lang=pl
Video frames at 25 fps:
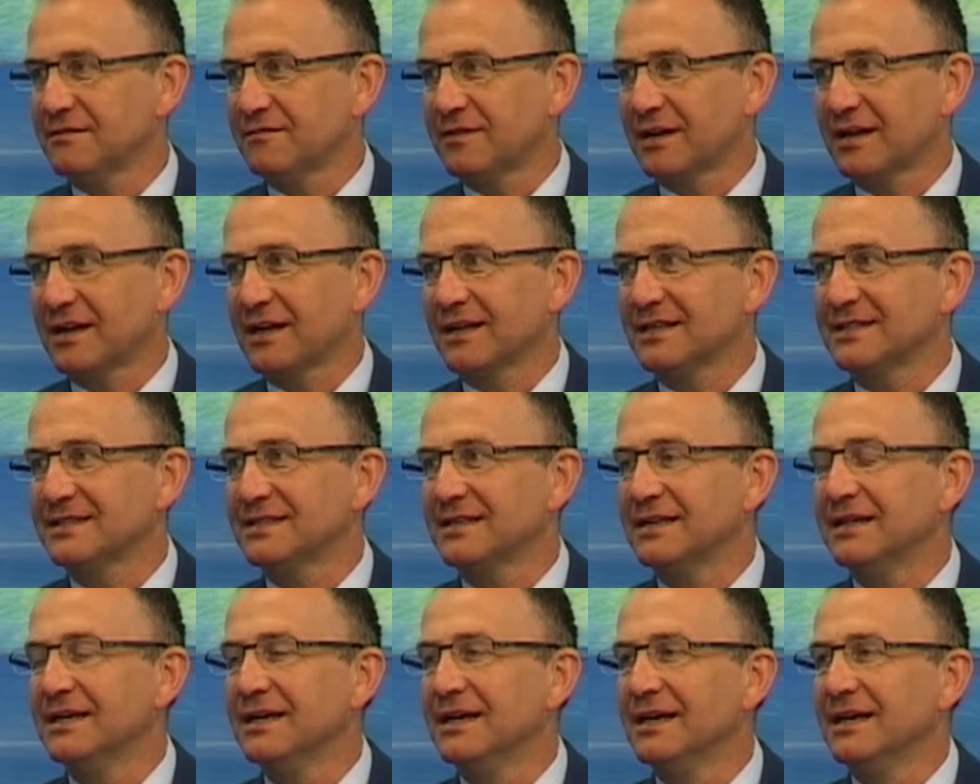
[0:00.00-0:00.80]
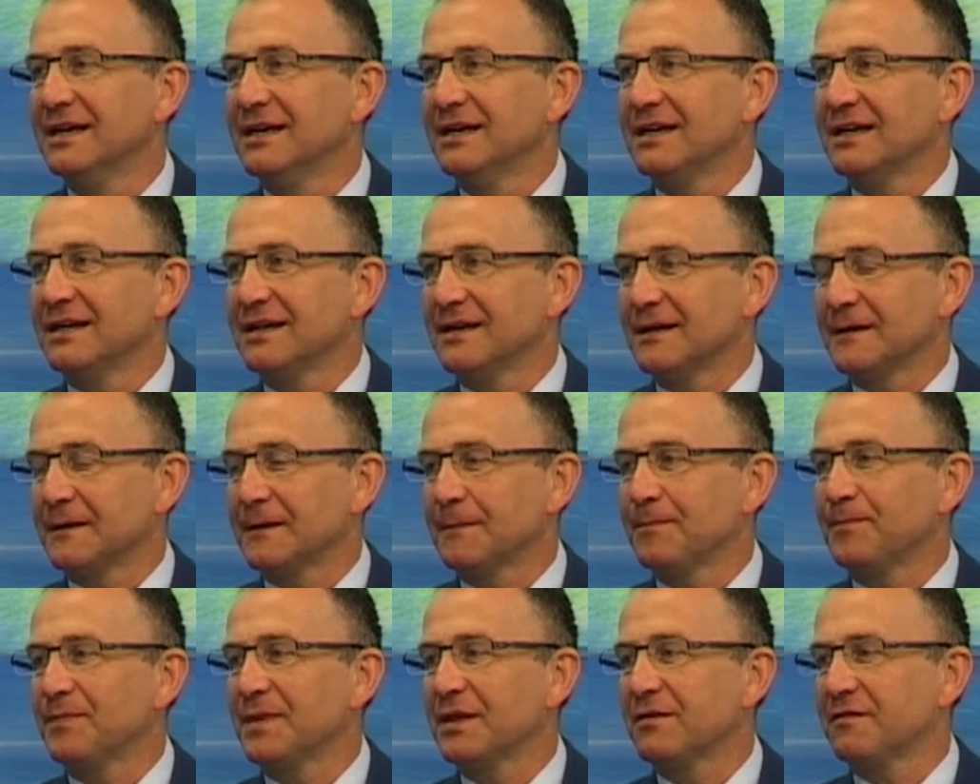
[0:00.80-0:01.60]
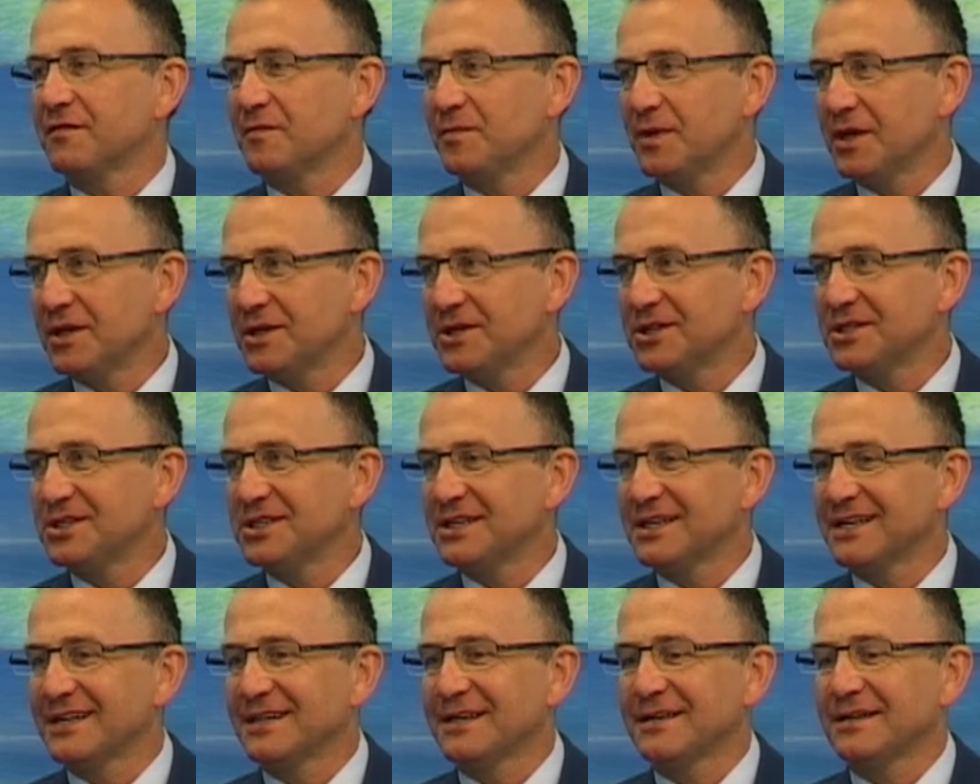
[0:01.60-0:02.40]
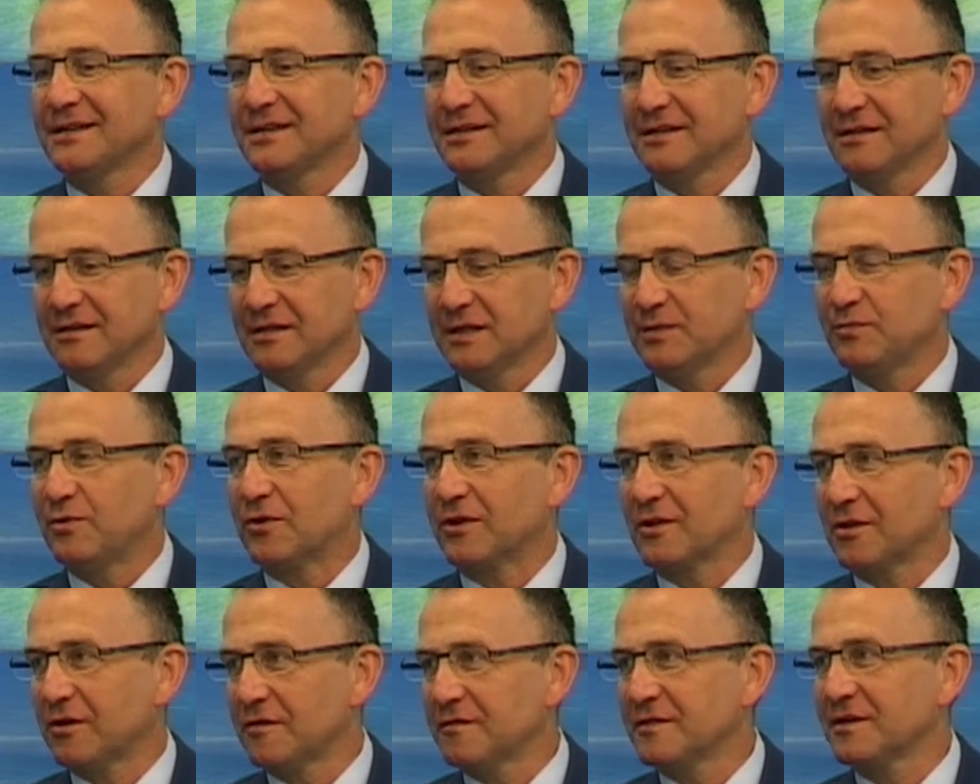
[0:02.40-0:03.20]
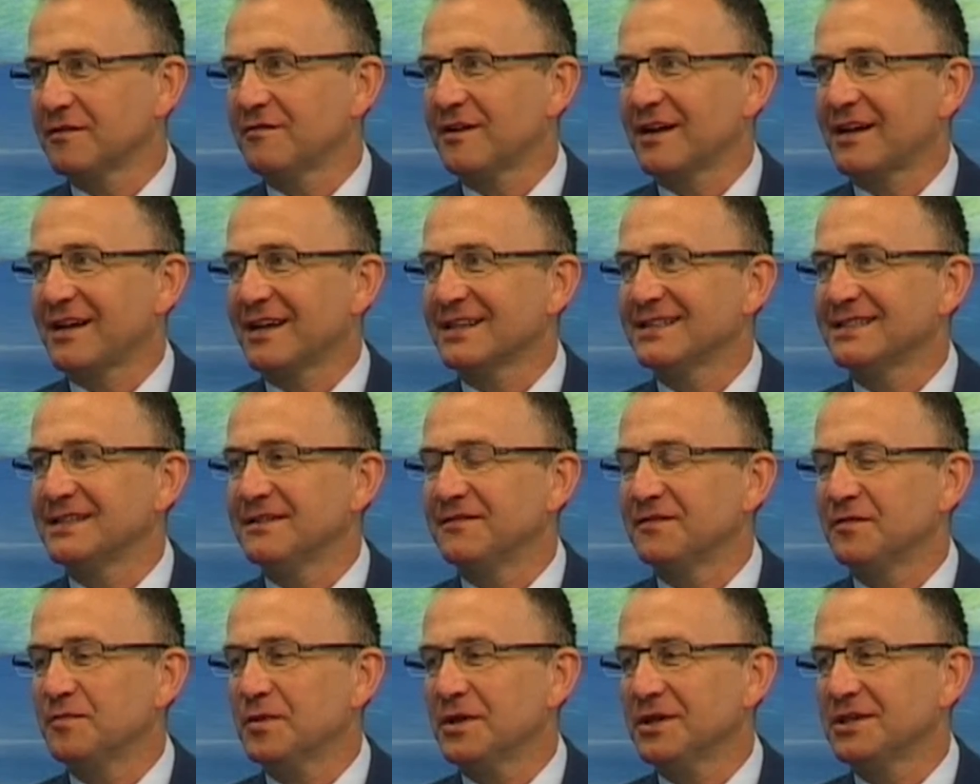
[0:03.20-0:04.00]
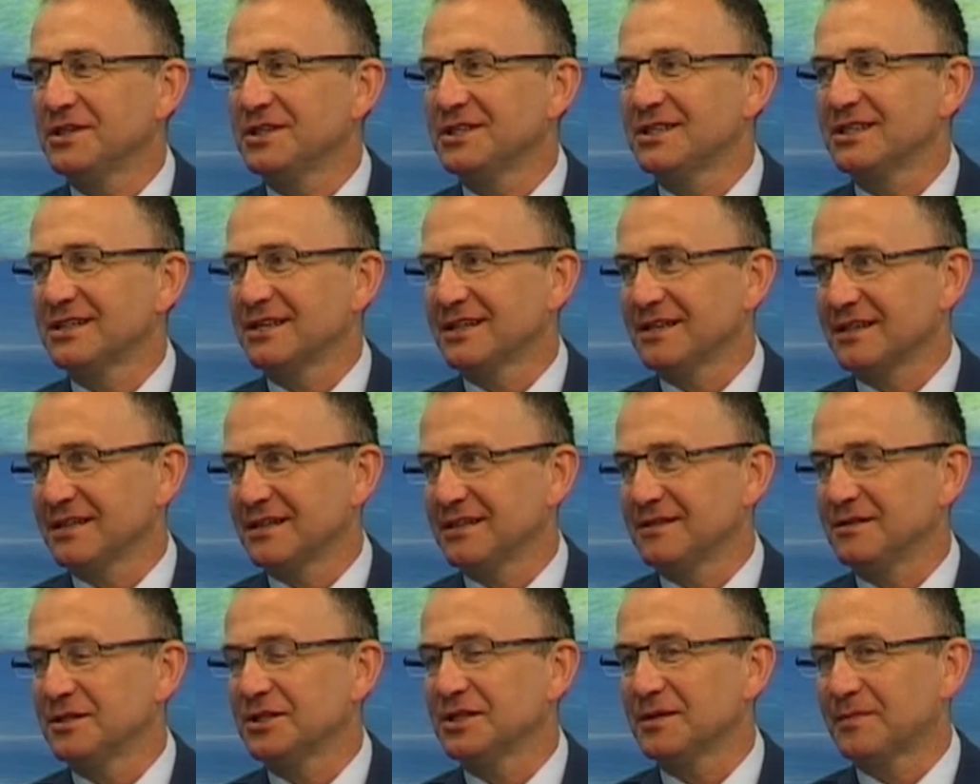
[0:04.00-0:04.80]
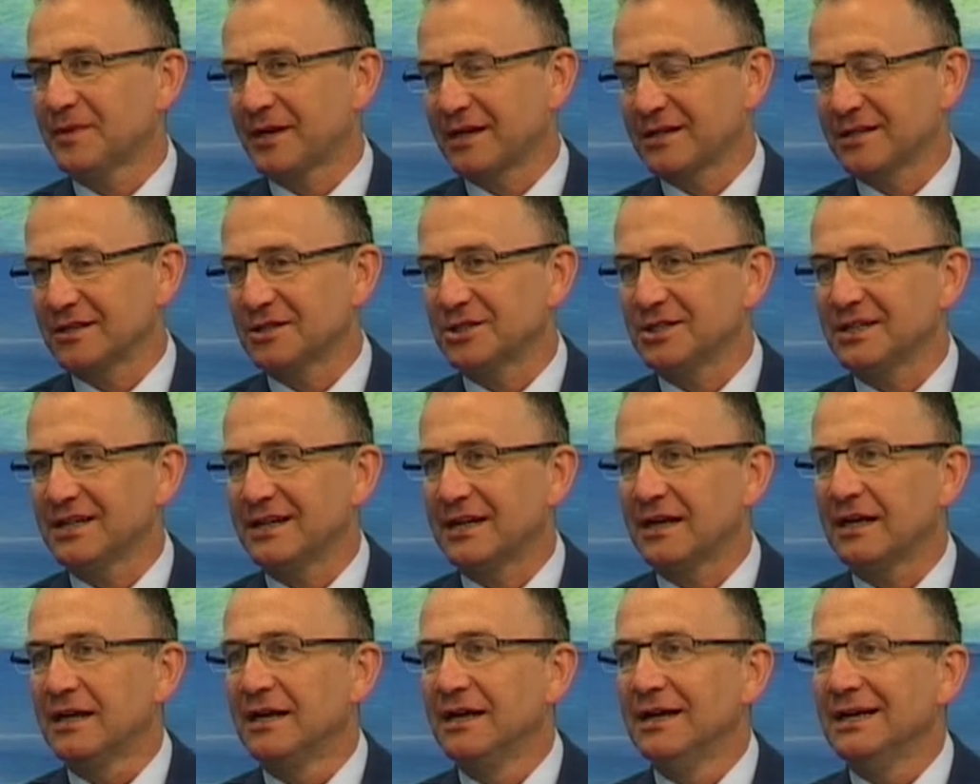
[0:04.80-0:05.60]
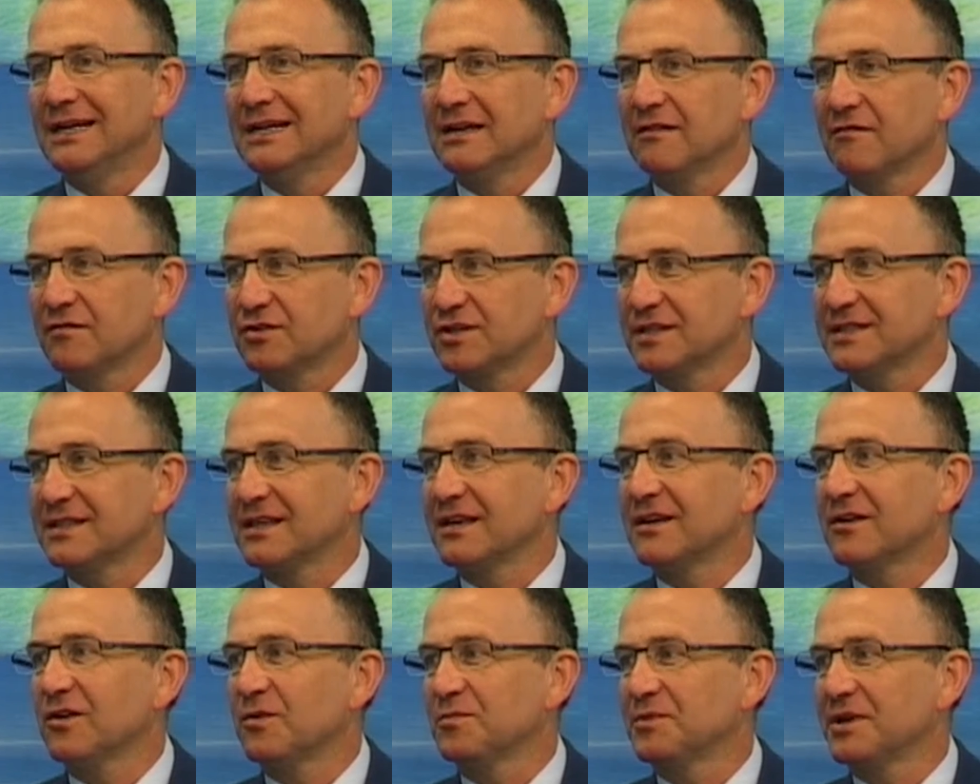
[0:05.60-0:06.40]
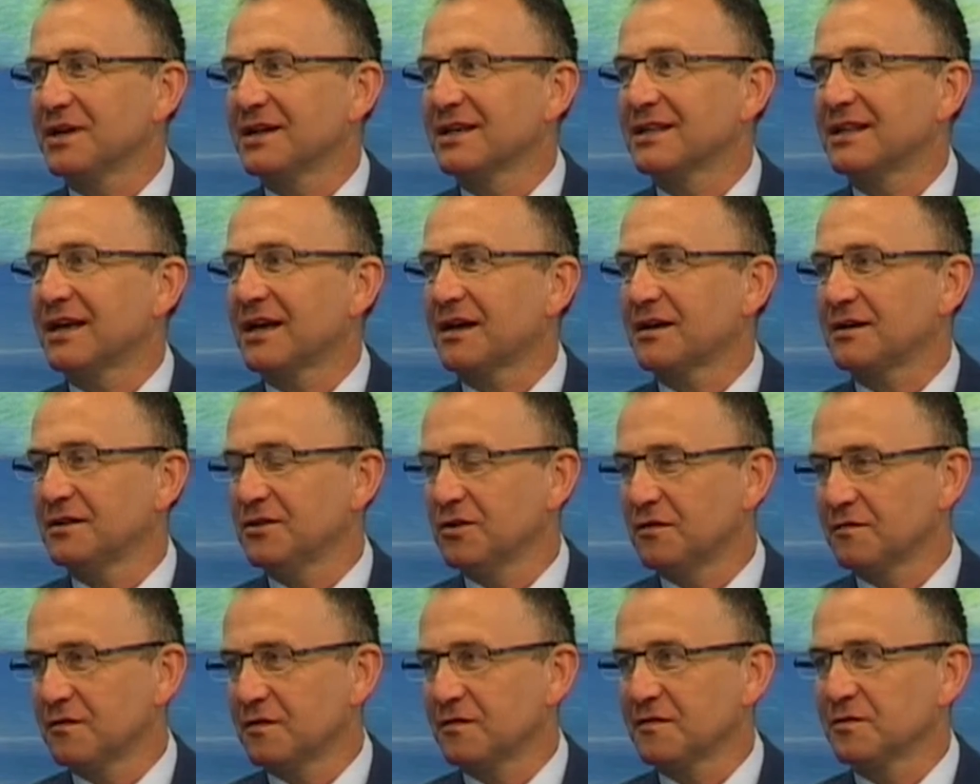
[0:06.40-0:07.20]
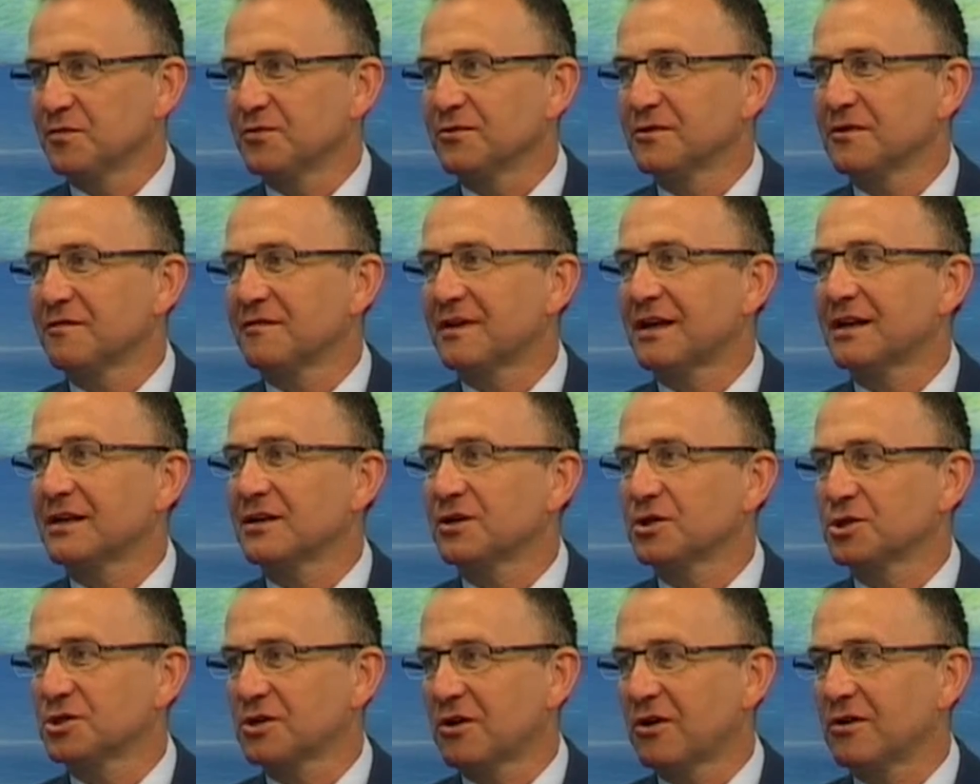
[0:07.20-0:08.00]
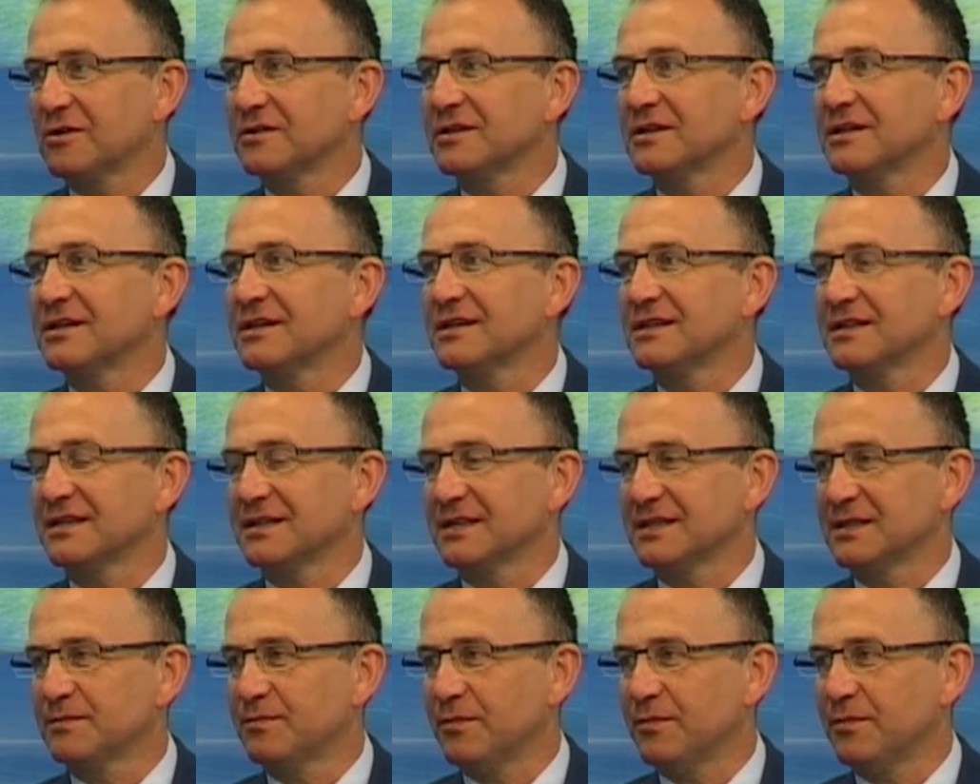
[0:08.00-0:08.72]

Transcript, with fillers: wakacji w mieście, e, sportowych wakacji w mieście, gdzie praktycznie na wszystkich obiektach nowo wybudowanych, szkolnych,